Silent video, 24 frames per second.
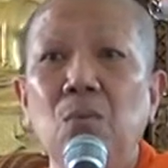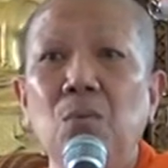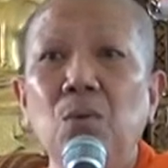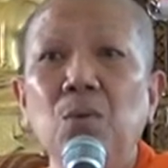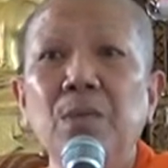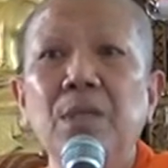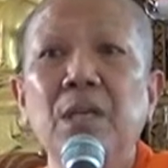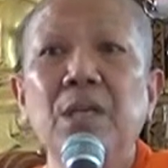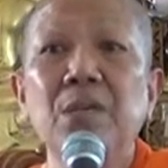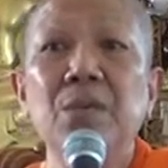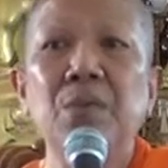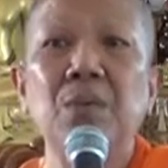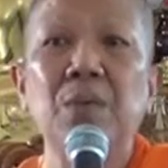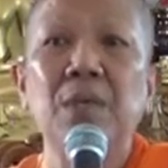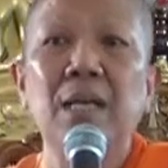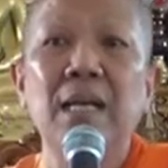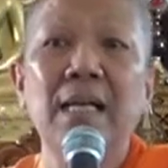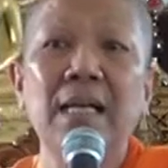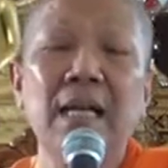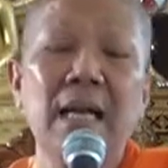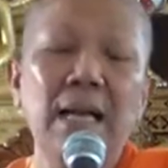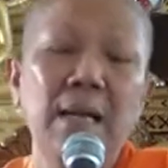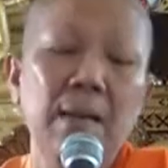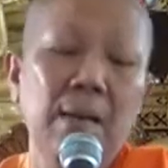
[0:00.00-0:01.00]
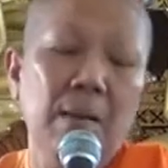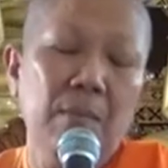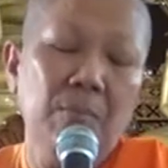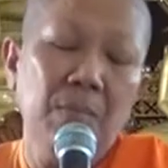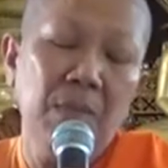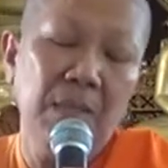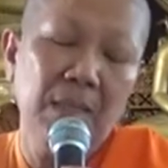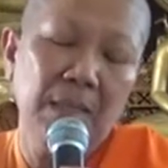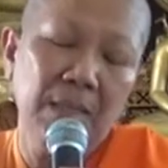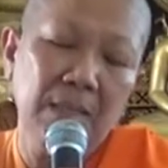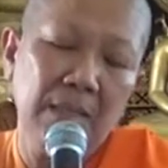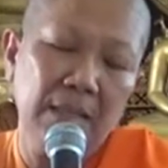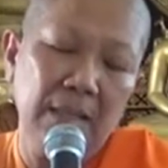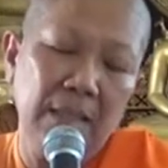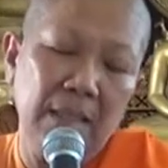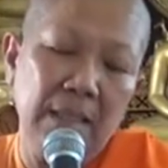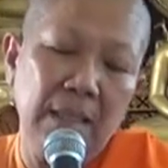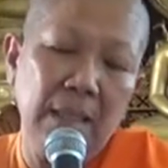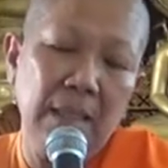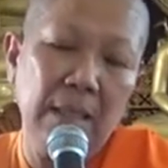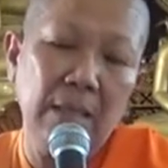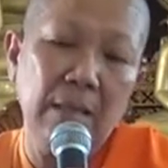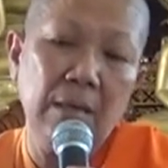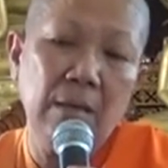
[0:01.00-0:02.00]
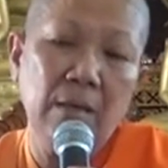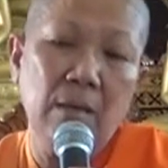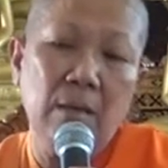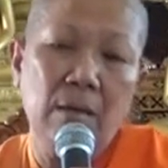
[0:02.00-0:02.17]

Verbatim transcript: มุกยังอยู่นะคะเมื่อคืนนี้